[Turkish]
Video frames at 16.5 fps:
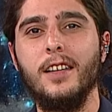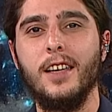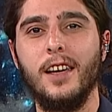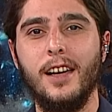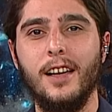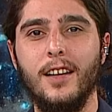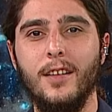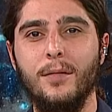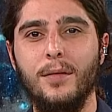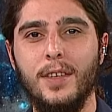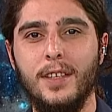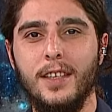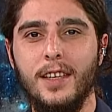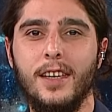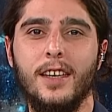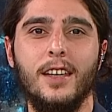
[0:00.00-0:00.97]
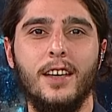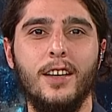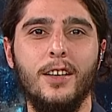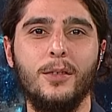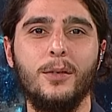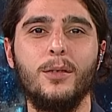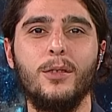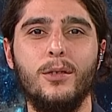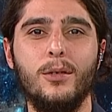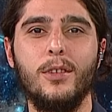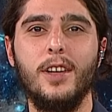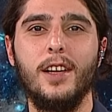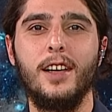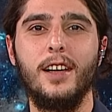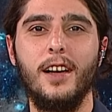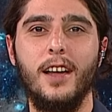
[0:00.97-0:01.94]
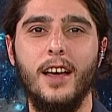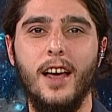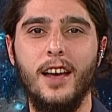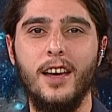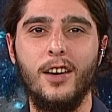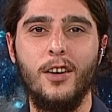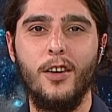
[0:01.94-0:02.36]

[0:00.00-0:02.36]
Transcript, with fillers: şekilde fizik, unsurlarıyla yani